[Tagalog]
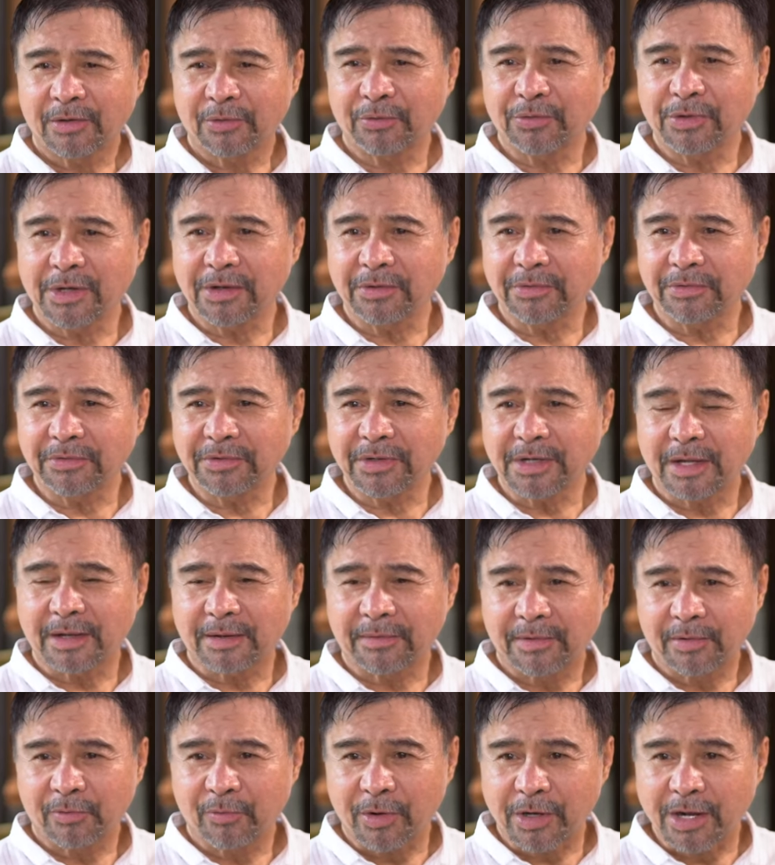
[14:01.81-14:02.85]

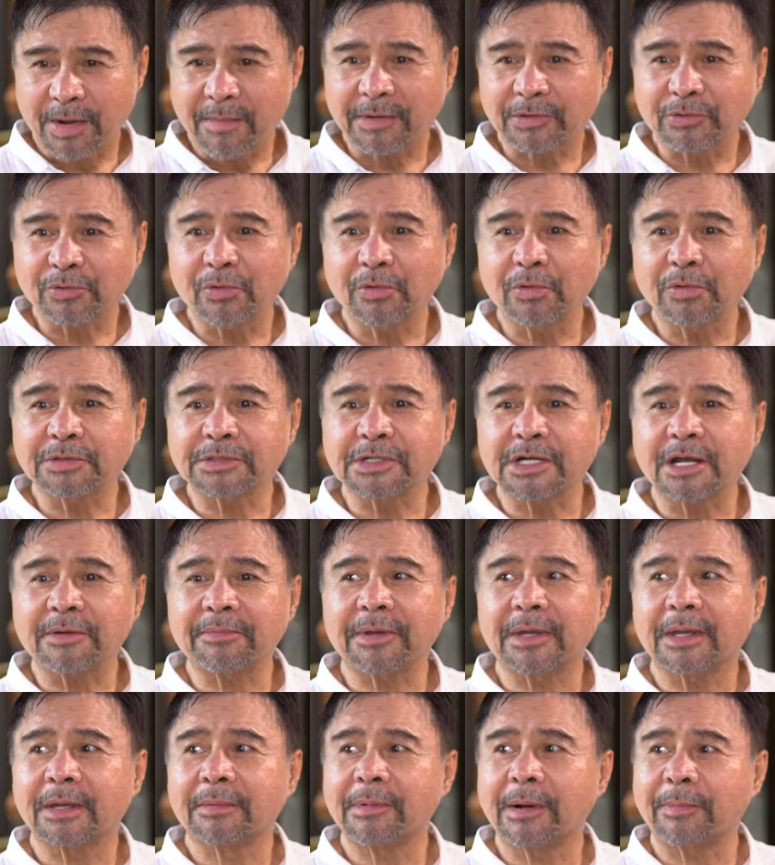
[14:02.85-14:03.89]
Unang-una, huwag ka matulog sa
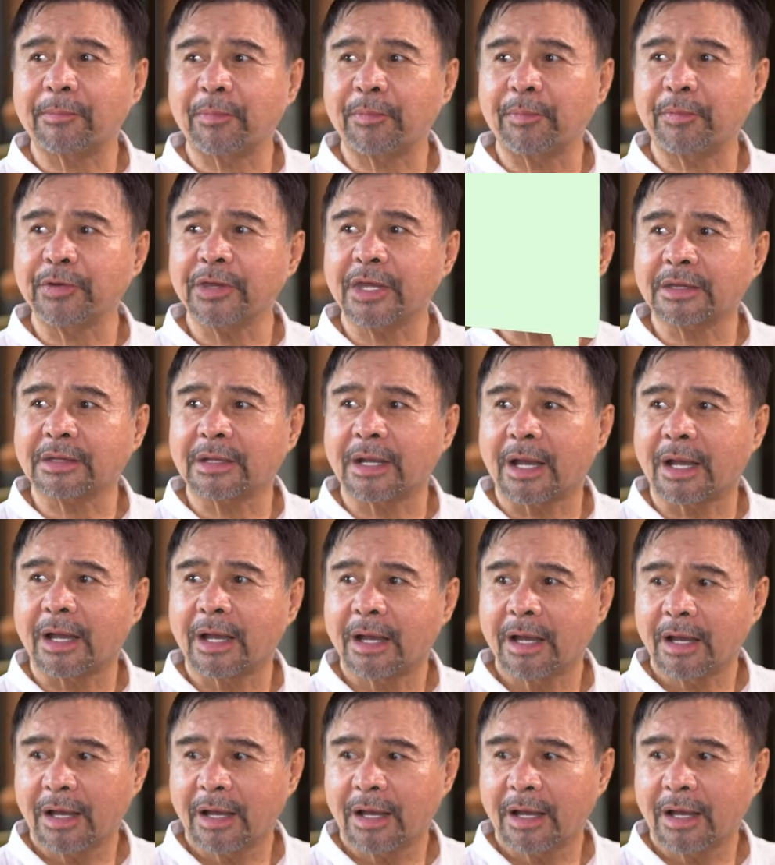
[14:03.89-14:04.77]
gabi, magpupuyat ka.